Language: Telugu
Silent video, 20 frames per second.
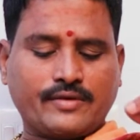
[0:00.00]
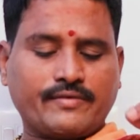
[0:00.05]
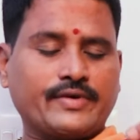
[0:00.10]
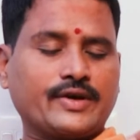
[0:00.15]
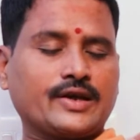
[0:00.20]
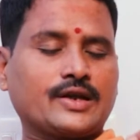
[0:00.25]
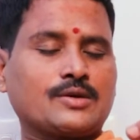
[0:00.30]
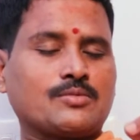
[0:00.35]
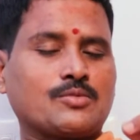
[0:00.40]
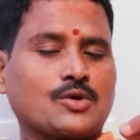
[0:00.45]

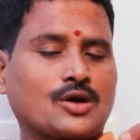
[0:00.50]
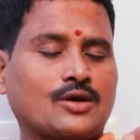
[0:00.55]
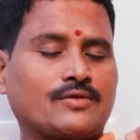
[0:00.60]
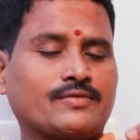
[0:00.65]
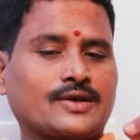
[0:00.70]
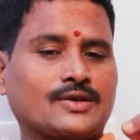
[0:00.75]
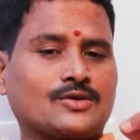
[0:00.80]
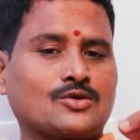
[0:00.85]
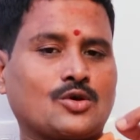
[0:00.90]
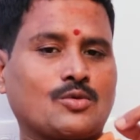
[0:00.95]
వీరి ముఖం
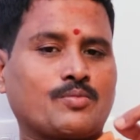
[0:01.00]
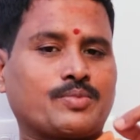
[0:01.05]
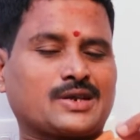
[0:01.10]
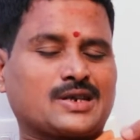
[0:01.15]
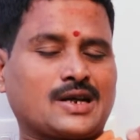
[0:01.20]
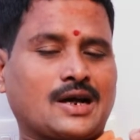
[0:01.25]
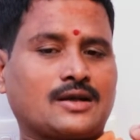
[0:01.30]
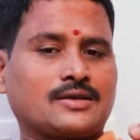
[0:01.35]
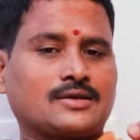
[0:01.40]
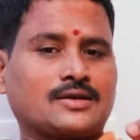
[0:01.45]
ఎంతో
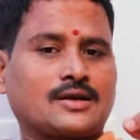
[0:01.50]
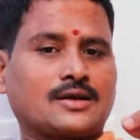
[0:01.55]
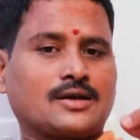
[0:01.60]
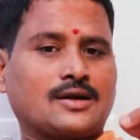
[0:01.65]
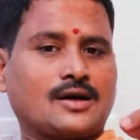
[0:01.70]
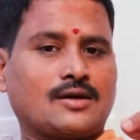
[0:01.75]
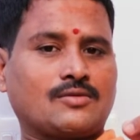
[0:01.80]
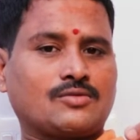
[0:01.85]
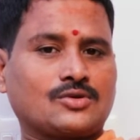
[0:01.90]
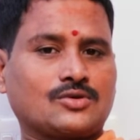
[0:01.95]

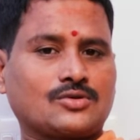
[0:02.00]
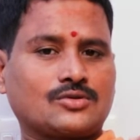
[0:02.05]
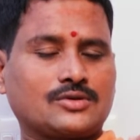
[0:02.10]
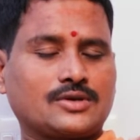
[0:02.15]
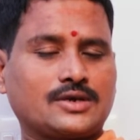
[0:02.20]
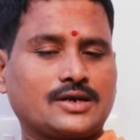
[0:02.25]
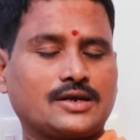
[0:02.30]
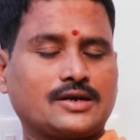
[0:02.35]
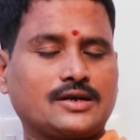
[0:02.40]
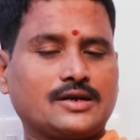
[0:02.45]
ప్రశాంతంగా
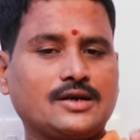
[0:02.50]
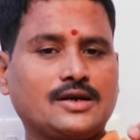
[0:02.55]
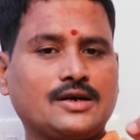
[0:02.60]
ఉంటుంది